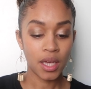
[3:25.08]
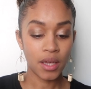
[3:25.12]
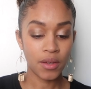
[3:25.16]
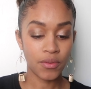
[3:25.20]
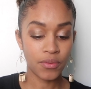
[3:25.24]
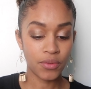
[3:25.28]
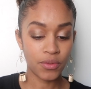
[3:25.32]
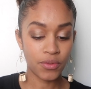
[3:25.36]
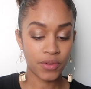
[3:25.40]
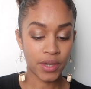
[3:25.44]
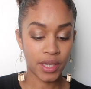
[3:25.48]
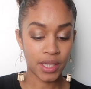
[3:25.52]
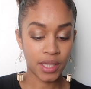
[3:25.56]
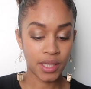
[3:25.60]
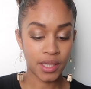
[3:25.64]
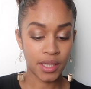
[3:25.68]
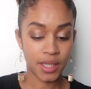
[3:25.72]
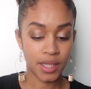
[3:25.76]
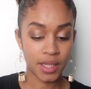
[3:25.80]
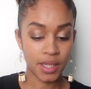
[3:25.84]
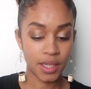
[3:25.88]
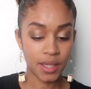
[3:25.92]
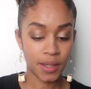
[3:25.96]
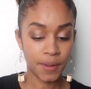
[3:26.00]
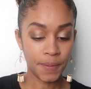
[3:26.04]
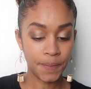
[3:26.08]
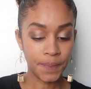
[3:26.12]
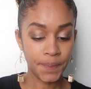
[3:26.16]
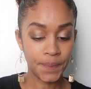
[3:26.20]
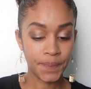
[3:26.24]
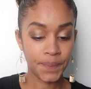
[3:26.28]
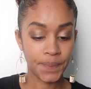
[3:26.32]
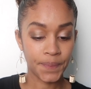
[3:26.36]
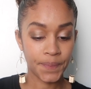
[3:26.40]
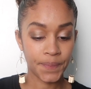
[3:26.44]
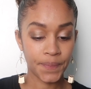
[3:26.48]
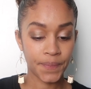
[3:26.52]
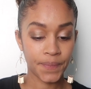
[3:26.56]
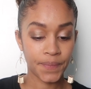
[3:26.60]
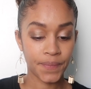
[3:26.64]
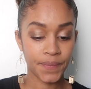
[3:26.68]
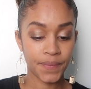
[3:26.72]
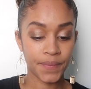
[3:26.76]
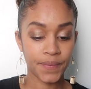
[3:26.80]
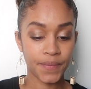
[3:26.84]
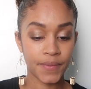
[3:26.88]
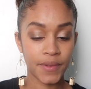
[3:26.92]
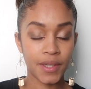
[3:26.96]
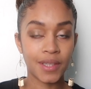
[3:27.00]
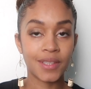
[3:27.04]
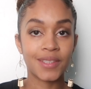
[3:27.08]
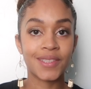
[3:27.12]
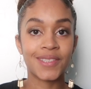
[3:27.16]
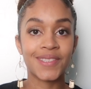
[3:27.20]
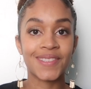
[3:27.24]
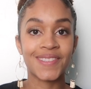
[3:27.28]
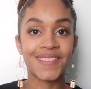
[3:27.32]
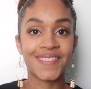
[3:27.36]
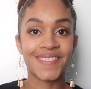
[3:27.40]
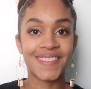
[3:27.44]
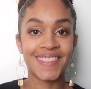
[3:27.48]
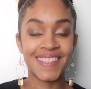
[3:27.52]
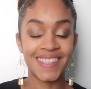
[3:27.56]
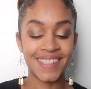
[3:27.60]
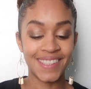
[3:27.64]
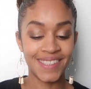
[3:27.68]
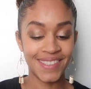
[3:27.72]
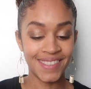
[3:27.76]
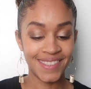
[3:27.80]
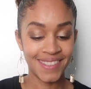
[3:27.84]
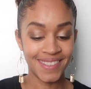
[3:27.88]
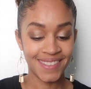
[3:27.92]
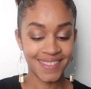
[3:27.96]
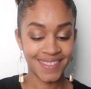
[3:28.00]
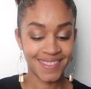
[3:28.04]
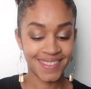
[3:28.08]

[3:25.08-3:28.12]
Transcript: et vous validez. Je continue.